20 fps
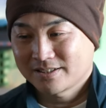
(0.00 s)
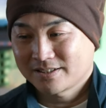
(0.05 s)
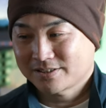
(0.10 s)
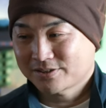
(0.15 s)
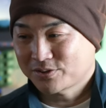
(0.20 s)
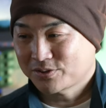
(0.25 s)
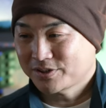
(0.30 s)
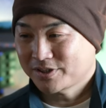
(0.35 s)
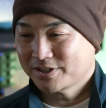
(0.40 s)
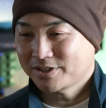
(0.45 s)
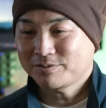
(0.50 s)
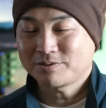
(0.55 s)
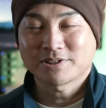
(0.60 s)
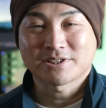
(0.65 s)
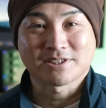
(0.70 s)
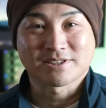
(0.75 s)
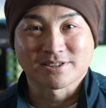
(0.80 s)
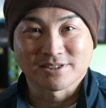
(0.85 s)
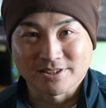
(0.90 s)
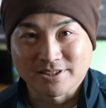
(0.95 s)
それでは
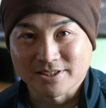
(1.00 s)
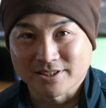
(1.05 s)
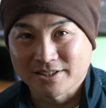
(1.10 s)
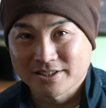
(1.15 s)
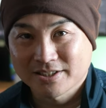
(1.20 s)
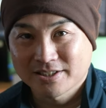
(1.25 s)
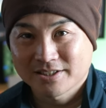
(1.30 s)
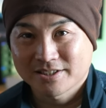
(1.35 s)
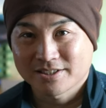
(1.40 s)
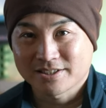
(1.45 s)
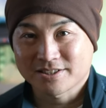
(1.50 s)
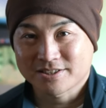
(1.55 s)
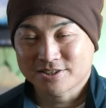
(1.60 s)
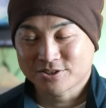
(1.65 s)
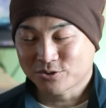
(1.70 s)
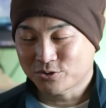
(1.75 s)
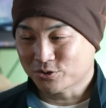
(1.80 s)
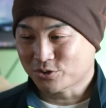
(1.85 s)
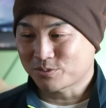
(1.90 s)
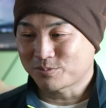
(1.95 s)
ですね、え
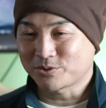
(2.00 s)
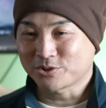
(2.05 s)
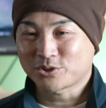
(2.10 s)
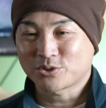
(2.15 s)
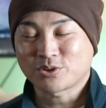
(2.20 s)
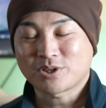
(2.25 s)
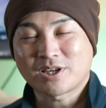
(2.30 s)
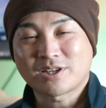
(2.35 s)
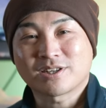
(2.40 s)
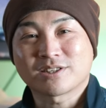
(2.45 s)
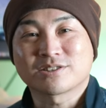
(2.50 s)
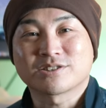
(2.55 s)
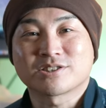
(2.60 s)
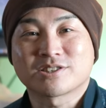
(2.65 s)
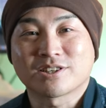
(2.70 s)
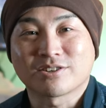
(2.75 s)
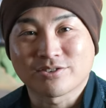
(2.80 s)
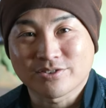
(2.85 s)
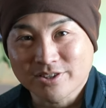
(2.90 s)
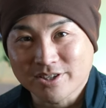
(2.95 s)
仕事も一段落し
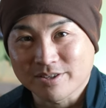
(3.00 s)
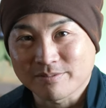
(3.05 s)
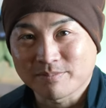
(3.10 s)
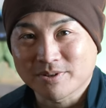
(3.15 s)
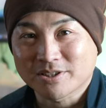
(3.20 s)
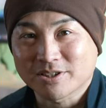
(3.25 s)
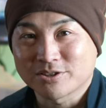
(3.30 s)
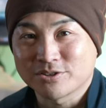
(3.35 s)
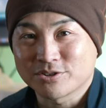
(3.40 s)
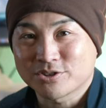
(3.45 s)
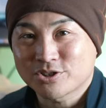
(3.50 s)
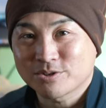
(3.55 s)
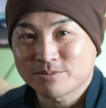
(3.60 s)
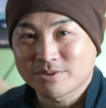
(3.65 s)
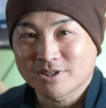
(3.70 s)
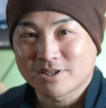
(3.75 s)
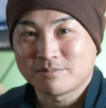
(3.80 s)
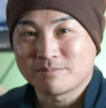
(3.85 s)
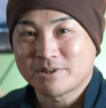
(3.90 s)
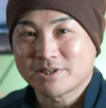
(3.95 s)
たのでまた YouTube
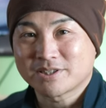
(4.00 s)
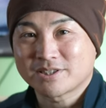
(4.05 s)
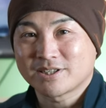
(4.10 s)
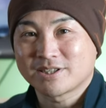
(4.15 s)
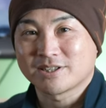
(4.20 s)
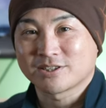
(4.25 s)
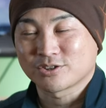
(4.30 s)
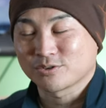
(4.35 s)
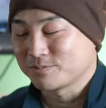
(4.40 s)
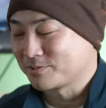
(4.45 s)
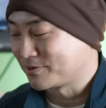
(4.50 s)
頑張りたいなと